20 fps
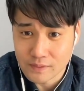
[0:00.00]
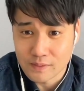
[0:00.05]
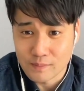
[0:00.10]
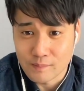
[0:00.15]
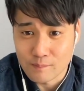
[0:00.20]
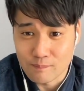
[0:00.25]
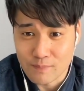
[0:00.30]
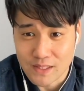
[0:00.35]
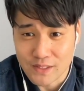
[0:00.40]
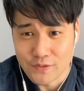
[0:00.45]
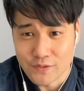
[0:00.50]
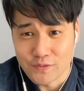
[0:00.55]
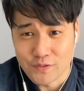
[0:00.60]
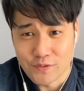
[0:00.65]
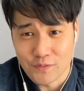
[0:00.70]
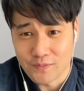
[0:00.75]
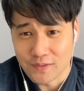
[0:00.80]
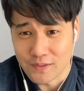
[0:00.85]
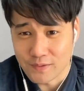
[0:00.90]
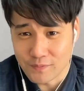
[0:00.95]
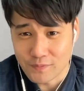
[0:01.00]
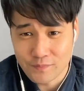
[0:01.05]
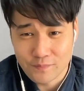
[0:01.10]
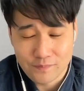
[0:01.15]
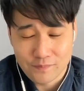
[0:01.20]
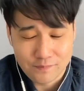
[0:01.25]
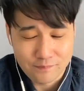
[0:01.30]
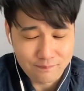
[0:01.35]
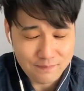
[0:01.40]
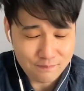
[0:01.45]
まあ、遊戯王で言う、
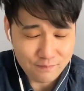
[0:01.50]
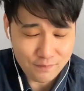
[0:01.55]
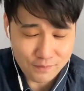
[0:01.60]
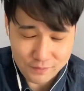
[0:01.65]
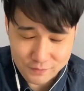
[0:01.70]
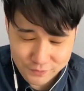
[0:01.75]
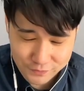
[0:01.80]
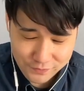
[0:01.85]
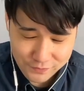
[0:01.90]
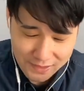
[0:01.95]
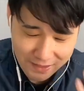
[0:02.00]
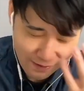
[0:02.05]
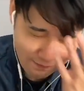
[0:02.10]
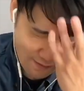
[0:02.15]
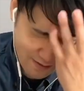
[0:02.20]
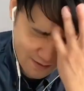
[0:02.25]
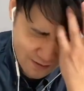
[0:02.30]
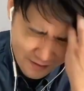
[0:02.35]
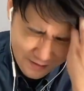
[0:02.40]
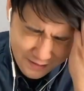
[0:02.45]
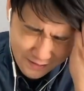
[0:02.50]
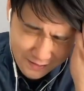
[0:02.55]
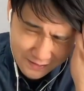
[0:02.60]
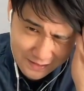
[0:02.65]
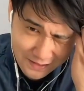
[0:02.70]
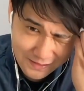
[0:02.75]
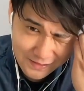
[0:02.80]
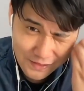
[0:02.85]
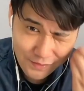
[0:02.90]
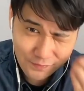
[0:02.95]
まあ、僕の初代、今言い方
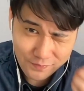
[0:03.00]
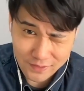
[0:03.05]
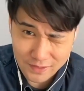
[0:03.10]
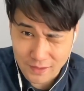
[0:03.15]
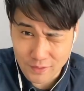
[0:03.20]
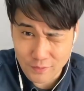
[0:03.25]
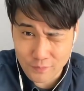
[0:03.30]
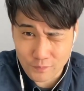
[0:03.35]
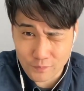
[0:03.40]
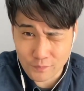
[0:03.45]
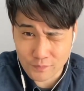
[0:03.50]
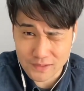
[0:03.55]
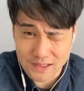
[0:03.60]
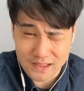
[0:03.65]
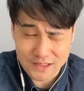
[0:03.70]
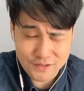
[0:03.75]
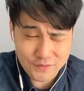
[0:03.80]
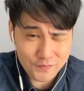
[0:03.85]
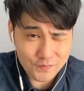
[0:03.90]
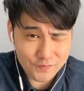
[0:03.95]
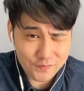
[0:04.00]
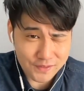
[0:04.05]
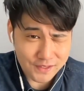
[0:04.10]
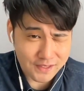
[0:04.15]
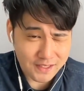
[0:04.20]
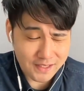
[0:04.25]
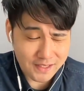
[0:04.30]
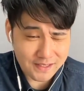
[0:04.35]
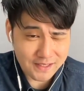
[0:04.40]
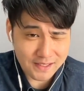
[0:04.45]
変わってんのかな、この子たちを
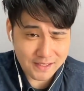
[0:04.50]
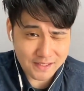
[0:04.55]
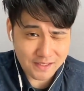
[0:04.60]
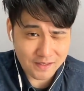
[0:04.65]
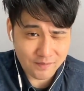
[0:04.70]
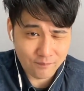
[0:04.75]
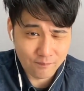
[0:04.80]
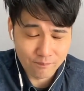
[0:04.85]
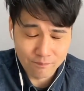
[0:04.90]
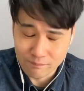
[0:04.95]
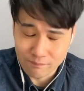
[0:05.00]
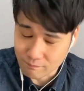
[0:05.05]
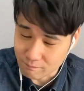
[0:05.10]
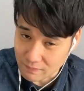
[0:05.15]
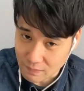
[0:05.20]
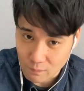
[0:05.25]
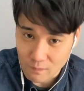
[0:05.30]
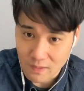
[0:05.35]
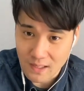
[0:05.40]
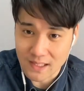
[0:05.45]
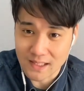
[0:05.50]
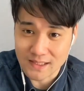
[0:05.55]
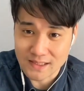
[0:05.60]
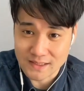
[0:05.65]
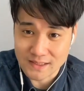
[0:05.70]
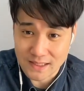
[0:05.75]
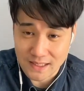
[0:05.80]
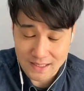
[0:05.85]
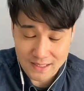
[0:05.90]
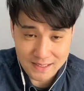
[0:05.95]
生贄に、まあ、お別れ
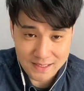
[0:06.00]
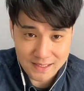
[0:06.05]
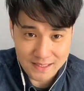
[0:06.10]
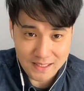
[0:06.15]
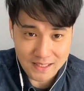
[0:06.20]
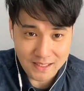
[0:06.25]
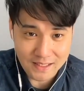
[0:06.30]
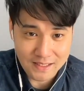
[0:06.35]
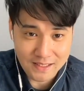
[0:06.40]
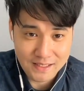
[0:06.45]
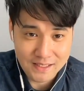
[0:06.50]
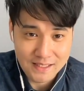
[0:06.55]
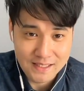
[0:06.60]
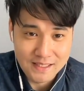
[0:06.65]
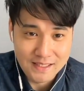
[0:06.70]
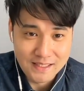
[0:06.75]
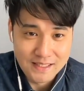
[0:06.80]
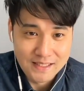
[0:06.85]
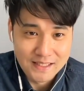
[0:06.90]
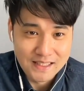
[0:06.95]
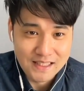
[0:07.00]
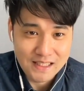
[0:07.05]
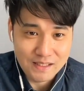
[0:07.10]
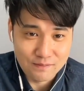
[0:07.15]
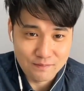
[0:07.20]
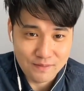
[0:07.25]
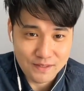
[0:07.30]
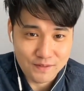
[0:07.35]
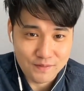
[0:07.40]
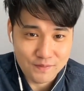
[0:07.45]
して、はい。
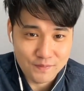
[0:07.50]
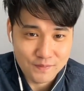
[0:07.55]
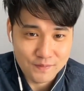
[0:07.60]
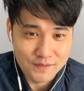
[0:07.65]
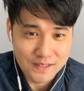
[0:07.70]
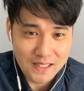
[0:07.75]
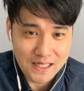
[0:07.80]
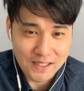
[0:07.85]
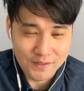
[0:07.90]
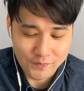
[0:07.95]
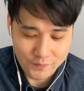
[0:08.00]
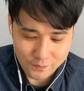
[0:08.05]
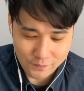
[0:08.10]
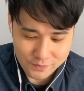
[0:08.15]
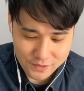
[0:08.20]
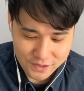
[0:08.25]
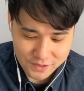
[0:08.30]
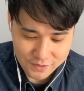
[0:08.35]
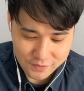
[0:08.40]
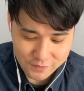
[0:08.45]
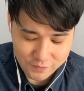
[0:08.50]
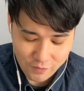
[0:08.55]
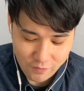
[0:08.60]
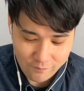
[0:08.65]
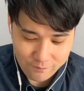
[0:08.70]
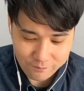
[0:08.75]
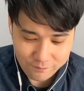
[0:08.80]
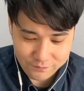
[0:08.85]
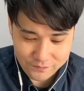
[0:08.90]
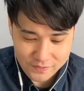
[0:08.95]
闇マリク、ラーの抑止竜を
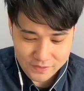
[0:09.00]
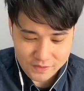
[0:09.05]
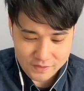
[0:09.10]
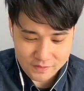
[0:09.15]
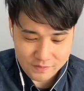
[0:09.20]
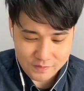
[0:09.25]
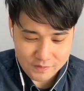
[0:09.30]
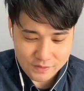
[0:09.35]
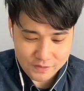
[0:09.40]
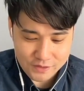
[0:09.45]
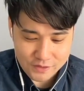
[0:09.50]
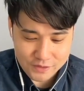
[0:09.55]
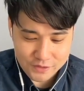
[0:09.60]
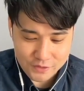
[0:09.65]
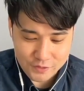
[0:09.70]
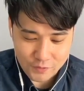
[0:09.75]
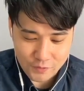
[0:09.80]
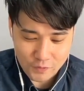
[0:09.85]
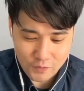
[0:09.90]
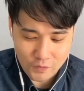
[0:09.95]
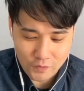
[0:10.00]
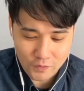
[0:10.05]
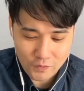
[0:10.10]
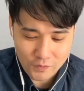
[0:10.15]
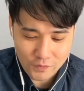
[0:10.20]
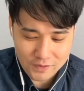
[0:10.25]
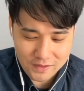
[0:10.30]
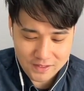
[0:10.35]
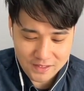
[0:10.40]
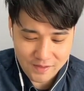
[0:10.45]

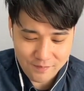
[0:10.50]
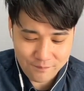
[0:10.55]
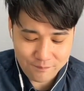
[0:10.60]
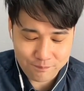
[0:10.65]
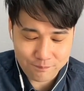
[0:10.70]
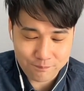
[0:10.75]
召喚、